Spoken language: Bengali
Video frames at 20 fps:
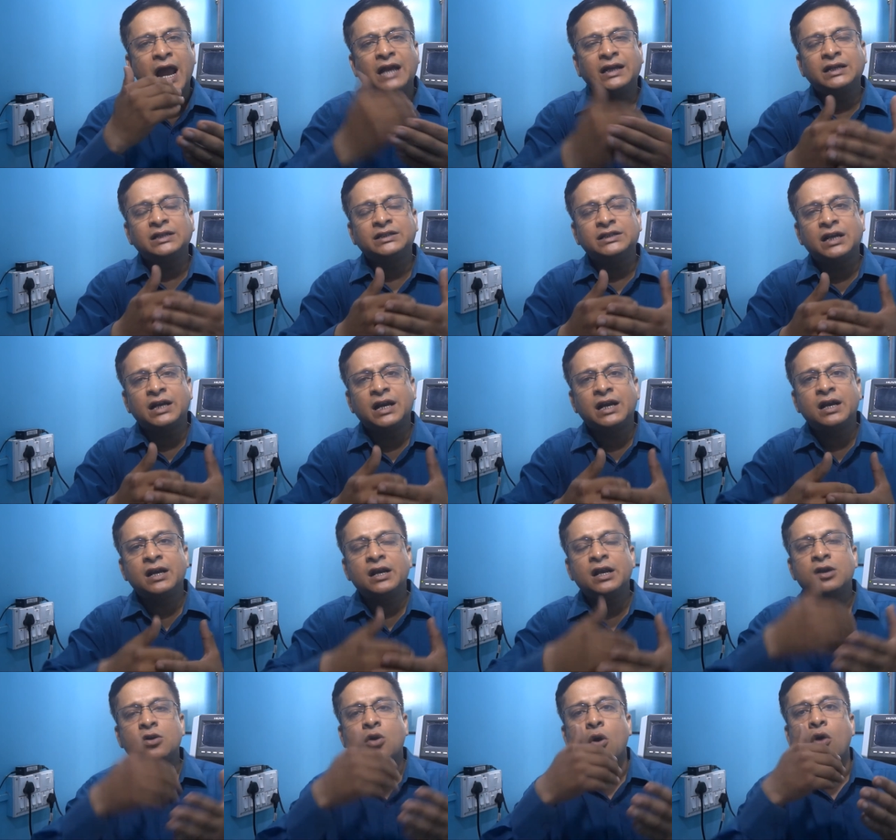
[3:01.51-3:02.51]
এটা
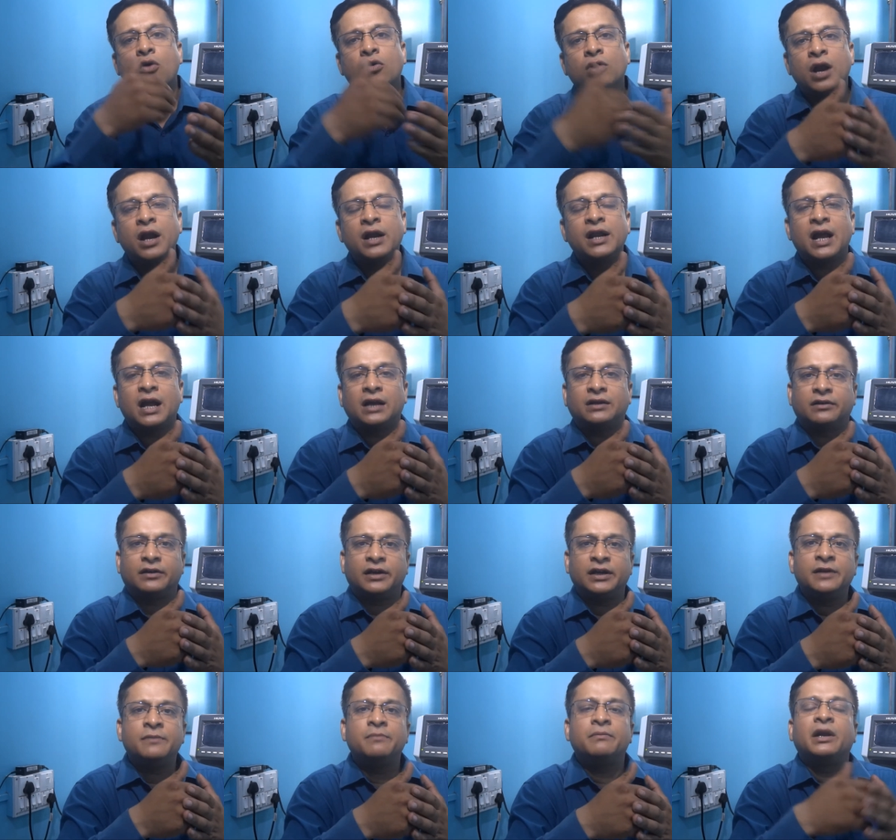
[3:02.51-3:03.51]
জেনারেলি করোনারি
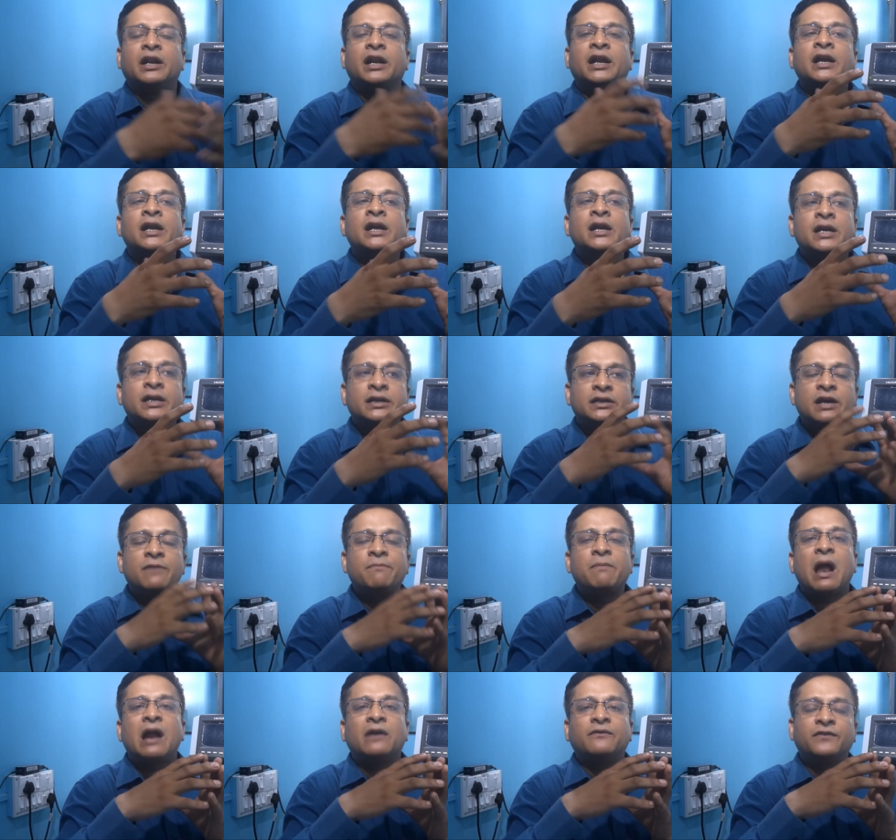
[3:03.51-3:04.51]
আর্টারি মানে যে
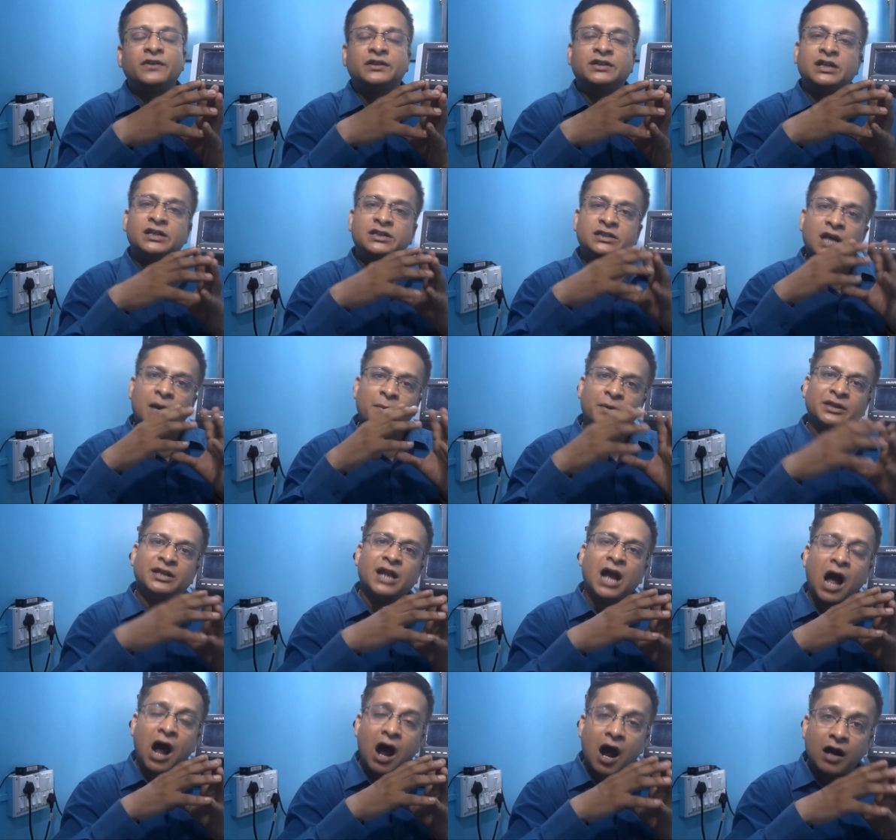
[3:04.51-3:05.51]
ব্লাড ভেসেলসটা
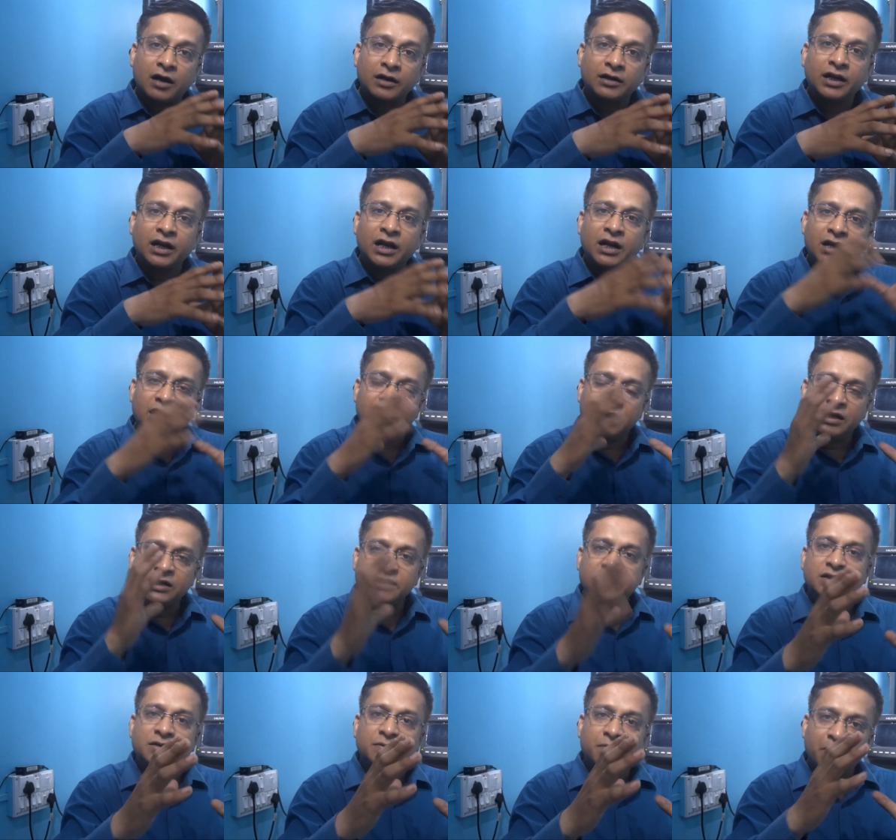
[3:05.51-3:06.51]
আমাদের হার্টের নিজ
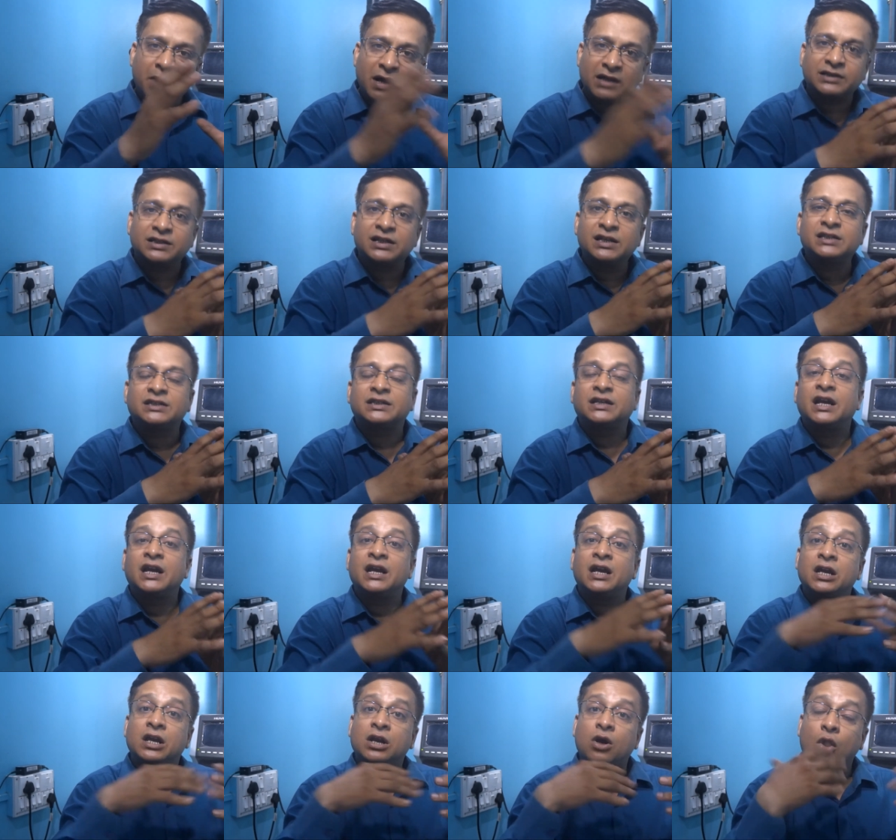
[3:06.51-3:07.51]
মাসেলসকে
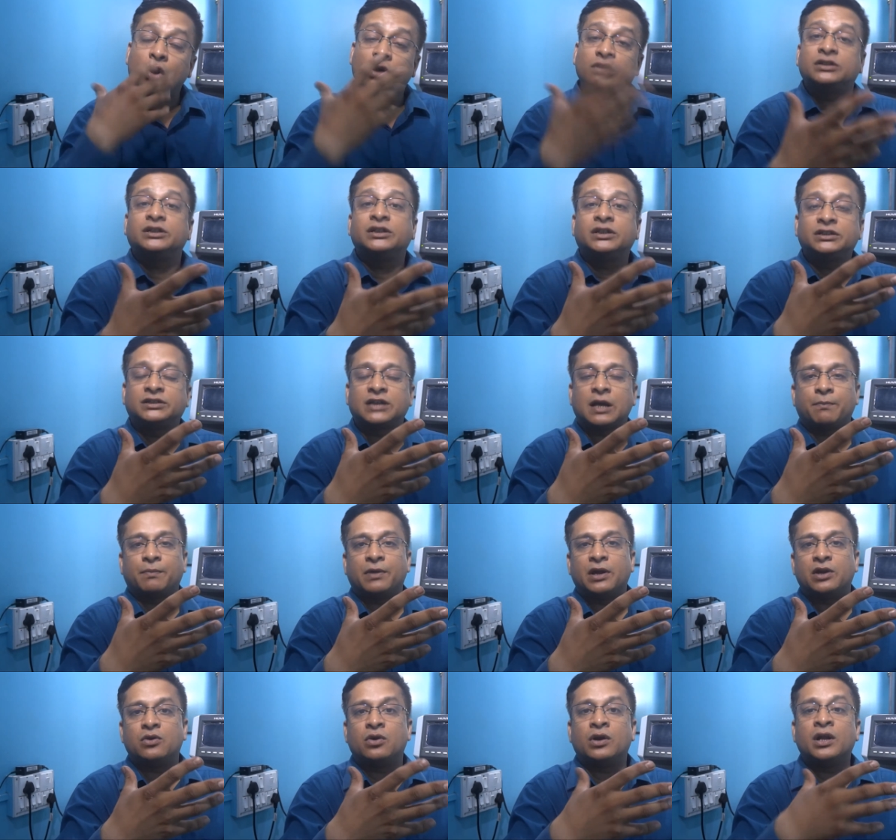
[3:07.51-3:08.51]
অক্সিজেন
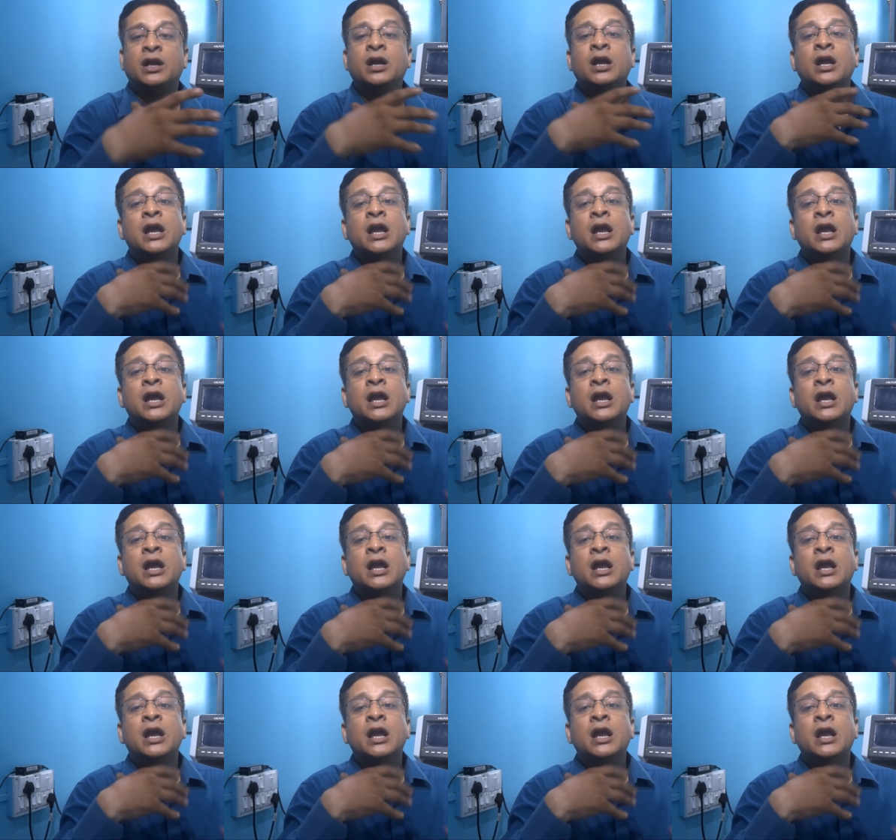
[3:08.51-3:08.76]
সাপ্লাই করে